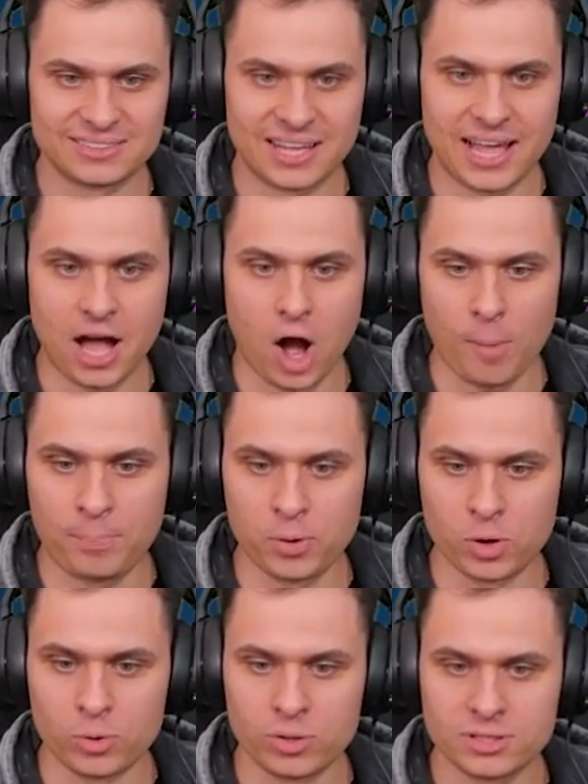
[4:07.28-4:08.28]
E,
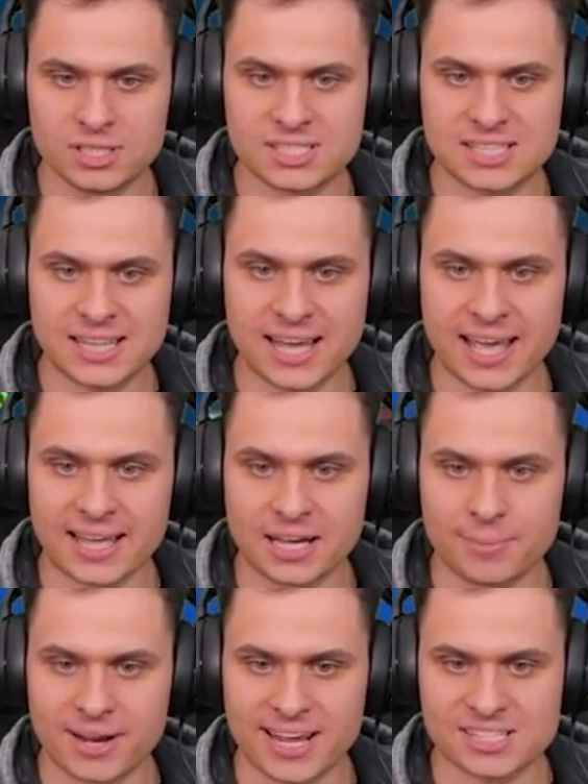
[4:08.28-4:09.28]
oplu! Nic nie daje,
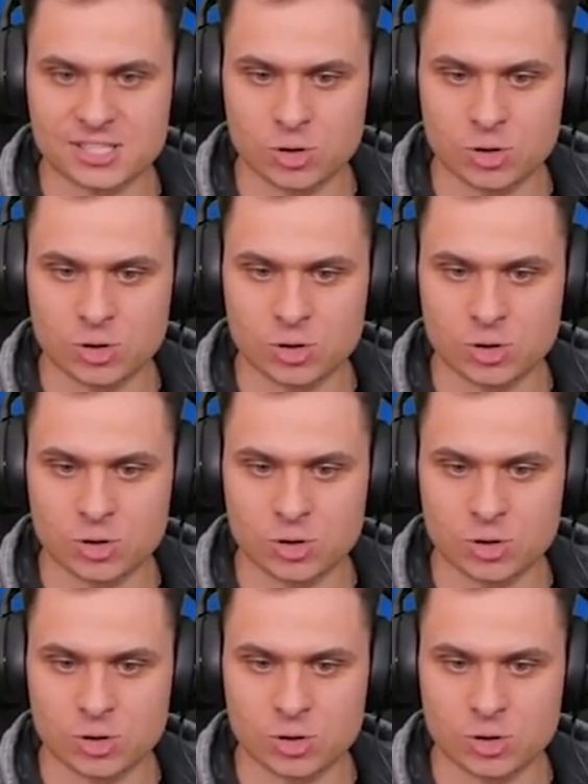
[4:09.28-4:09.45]
dobra, jest to